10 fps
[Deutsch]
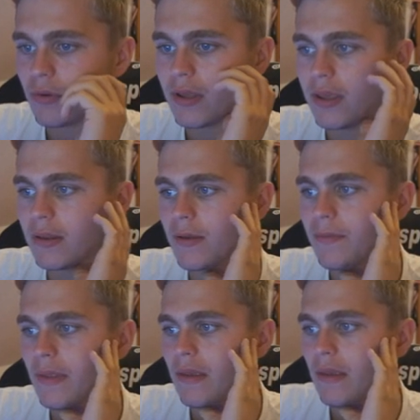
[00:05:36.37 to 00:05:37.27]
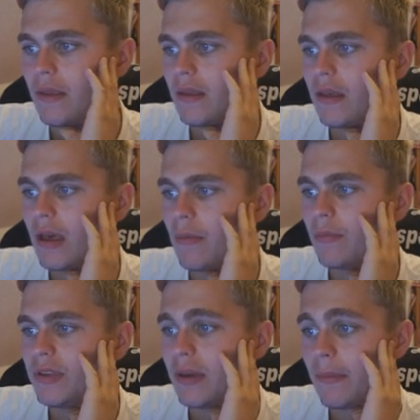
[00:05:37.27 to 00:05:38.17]
guter Gegner.
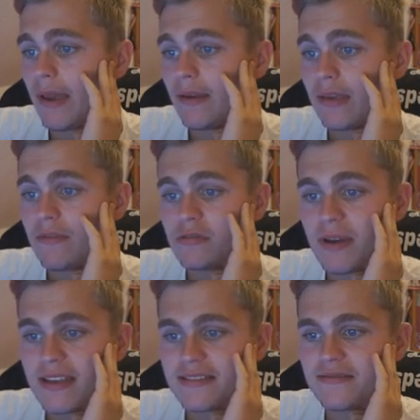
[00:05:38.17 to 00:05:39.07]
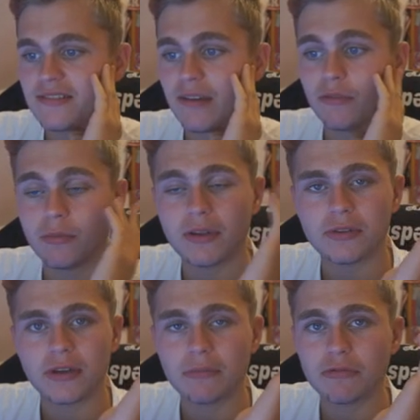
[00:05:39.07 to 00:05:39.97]
Ähm, hier gehen wir nochmal essen, da haben wir nochmal eine
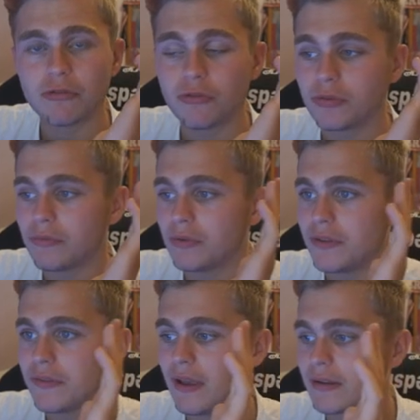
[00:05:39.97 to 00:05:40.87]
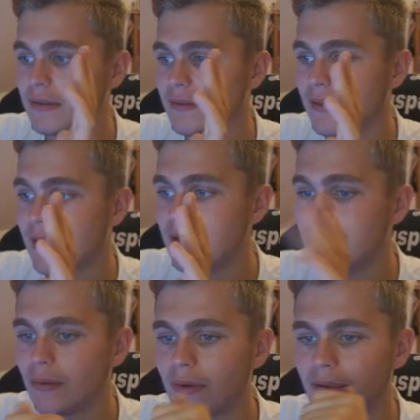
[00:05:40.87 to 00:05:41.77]
Autogrammstunde und dann würde ich sagen, das
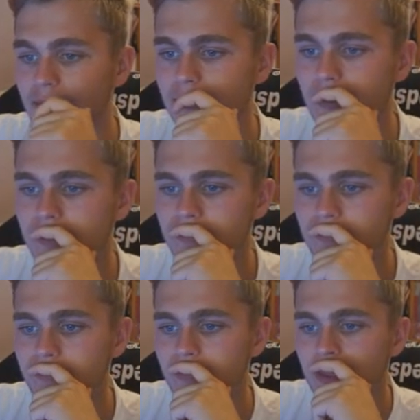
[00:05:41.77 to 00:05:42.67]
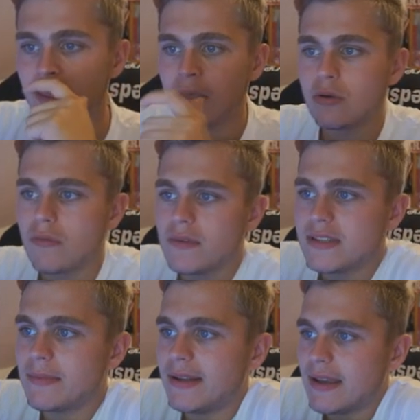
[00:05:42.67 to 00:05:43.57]
reicht auch erstmal. Gucken wir uns
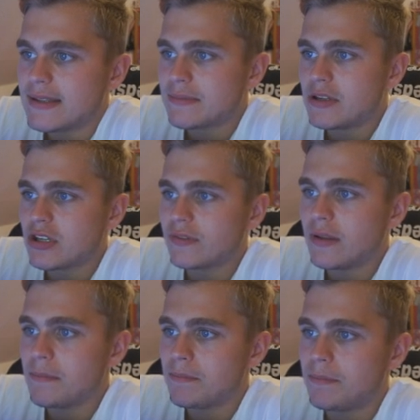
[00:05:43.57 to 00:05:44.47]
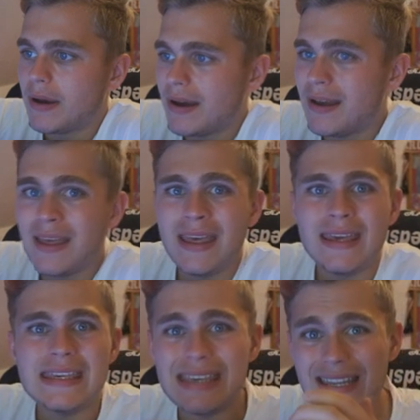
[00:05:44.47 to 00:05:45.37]
hier mal die erste Mannschaft an. Ein paar.
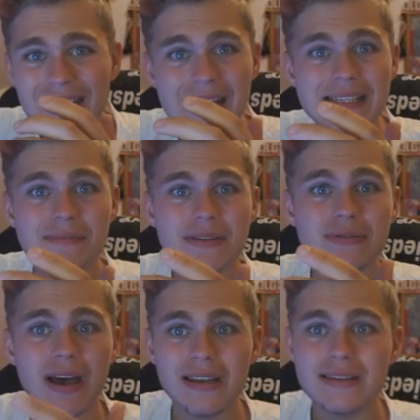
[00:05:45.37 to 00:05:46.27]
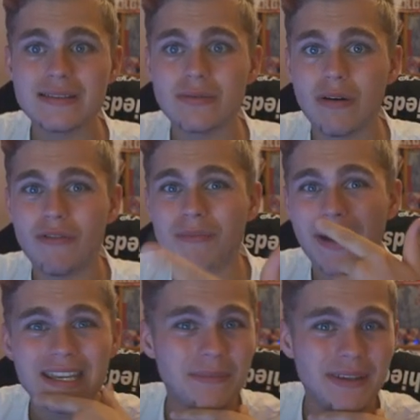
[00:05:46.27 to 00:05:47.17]
Ich ändere erstmal so alles so auf
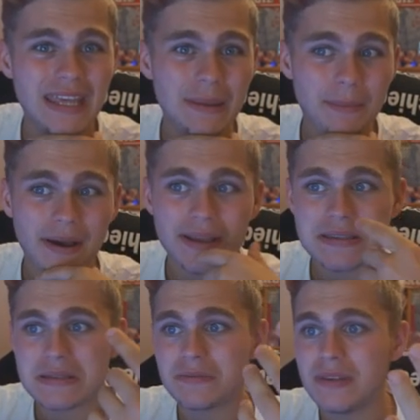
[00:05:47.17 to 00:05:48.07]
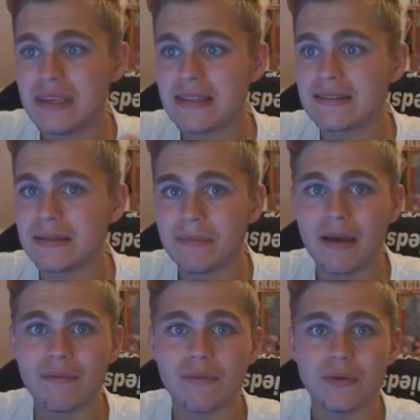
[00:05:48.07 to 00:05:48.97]
meine Begebenheiten, so wie ich das halt
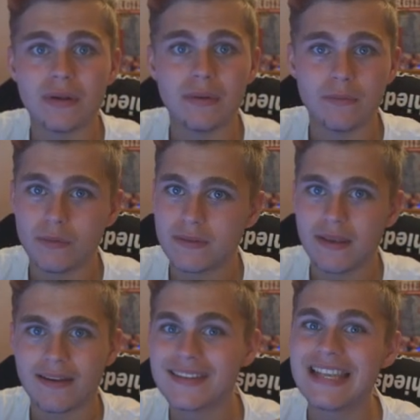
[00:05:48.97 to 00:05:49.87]
machen würde. Und würde ich sagen,